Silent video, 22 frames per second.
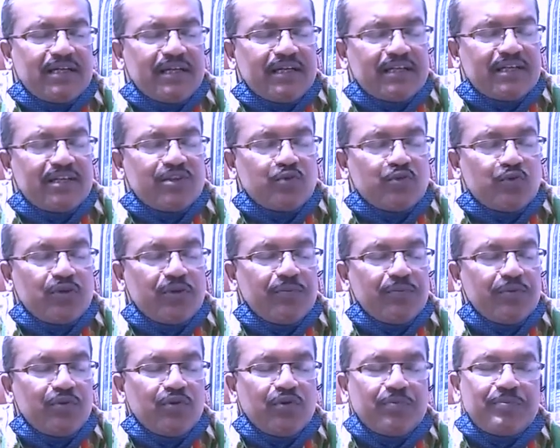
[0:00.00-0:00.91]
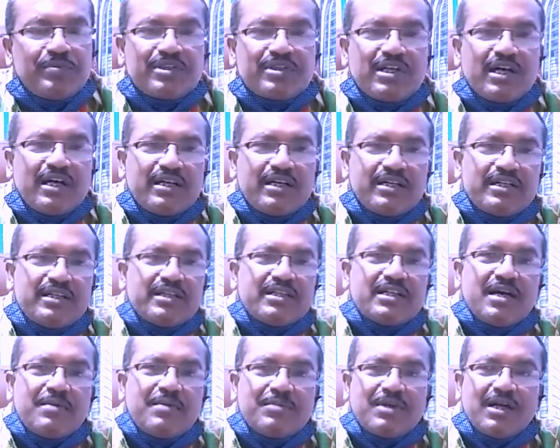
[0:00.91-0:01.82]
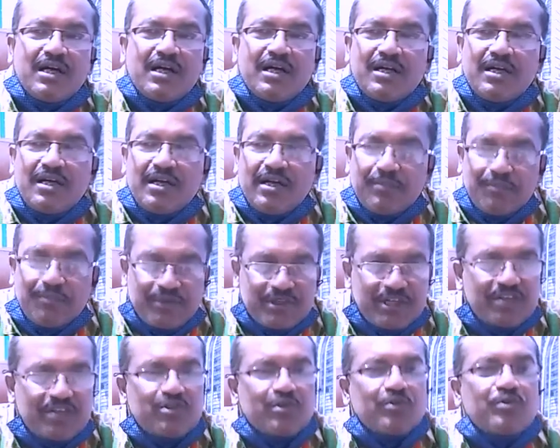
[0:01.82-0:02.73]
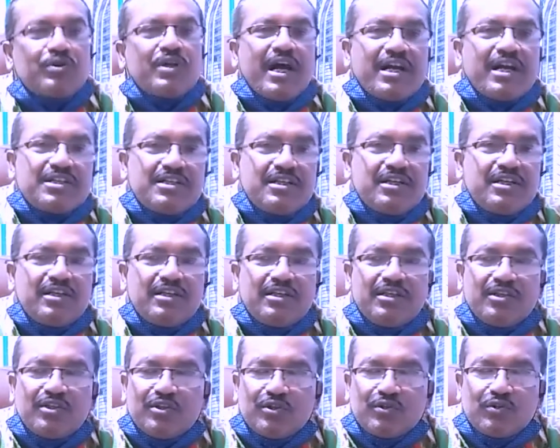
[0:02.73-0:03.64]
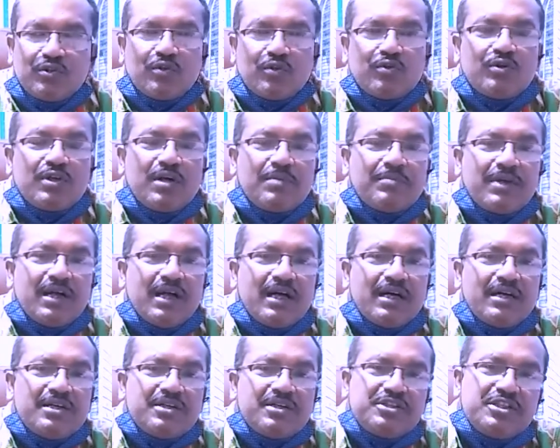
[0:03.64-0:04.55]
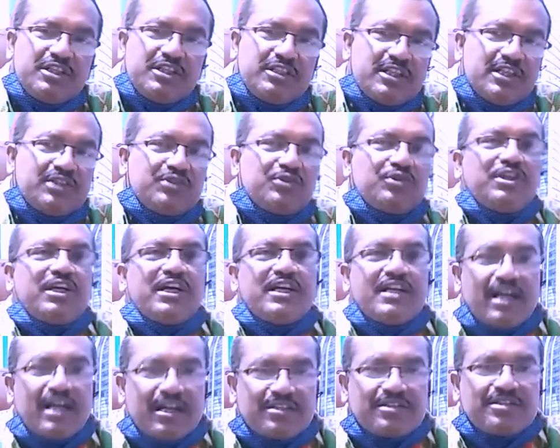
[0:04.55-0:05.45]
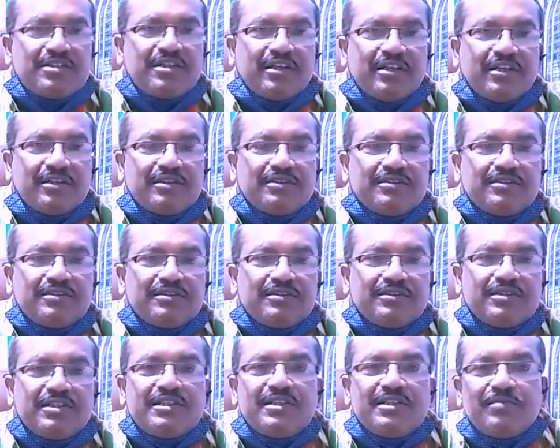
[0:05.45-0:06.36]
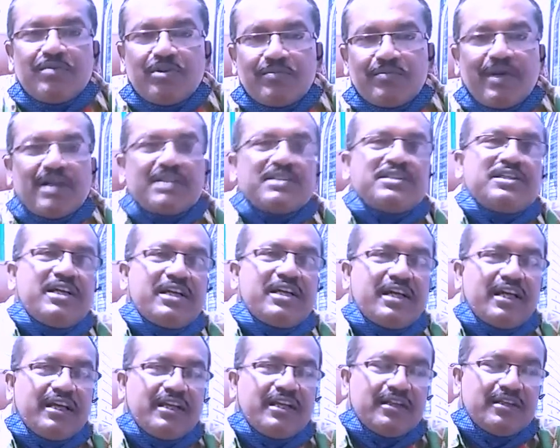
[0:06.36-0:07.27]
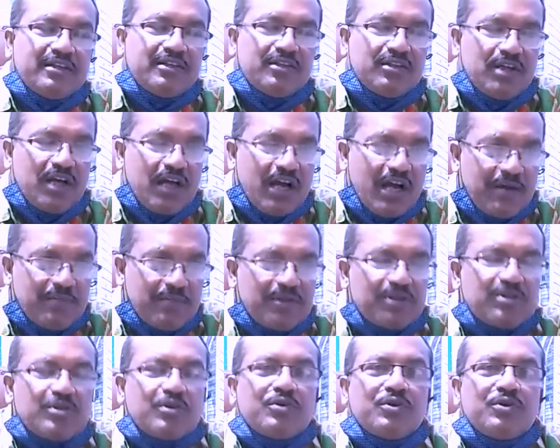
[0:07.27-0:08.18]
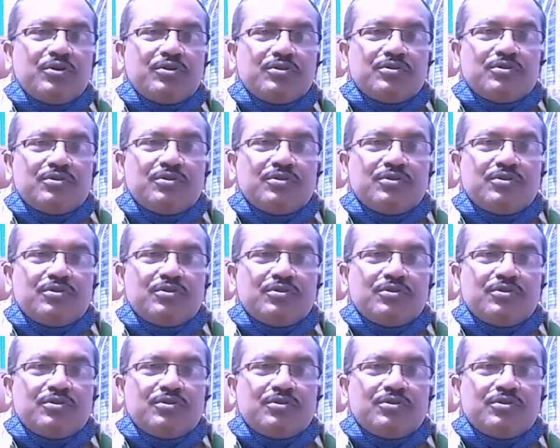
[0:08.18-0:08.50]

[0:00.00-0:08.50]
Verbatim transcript: একটা ঝুঁকিপূর্ণ পেশা এটা আমরা পেশায় যখন আসি তখন আমরা সিদ্ধান্ত নিয়ে আসছি যে জীবন বাজি রেখেই আমরা যখন